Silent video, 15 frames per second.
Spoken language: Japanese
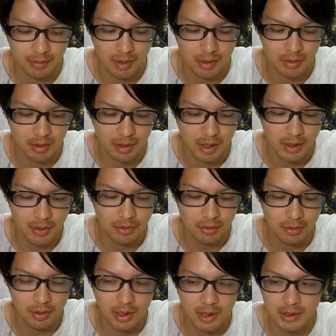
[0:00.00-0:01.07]
まあ、とは解
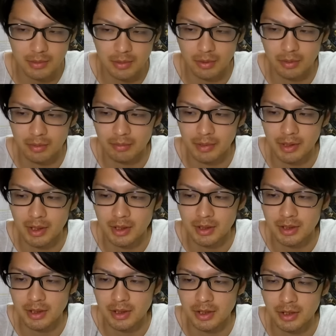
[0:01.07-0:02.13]
放の数も見た
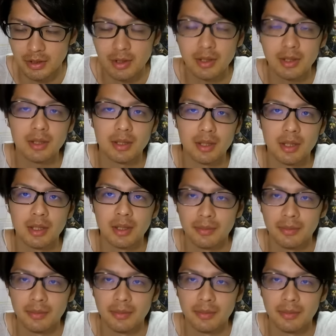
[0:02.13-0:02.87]
感じ一緒だったんで、